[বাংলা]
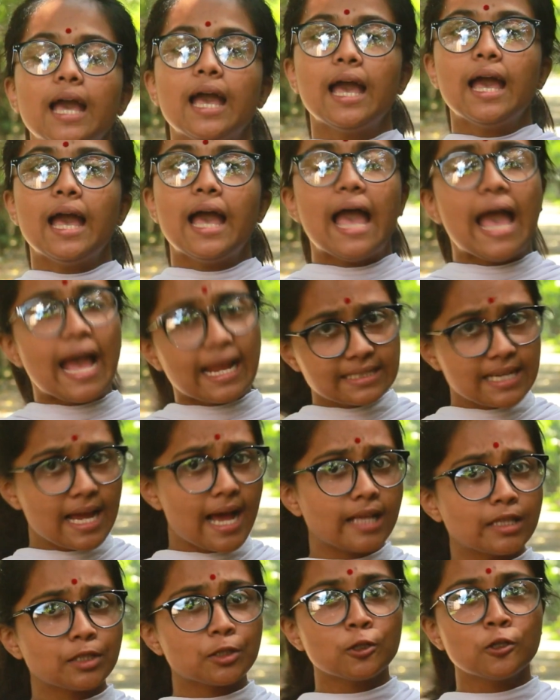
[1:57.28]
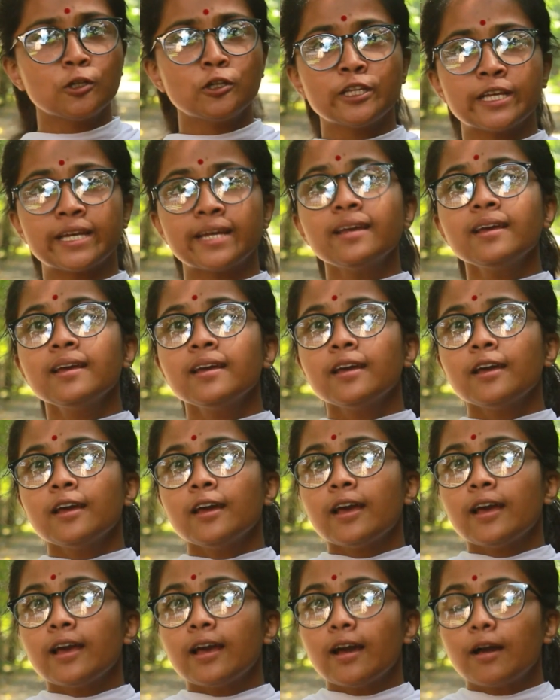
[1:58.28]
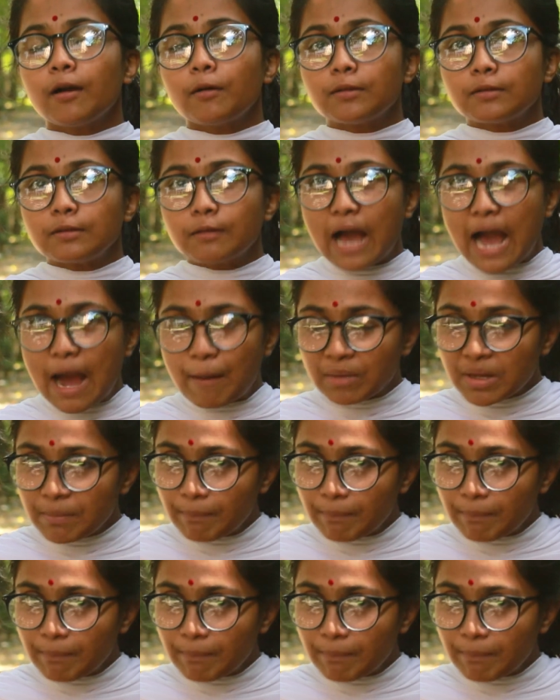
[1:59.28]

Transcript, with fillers: থাকে একটা আন্দোলনে আমরা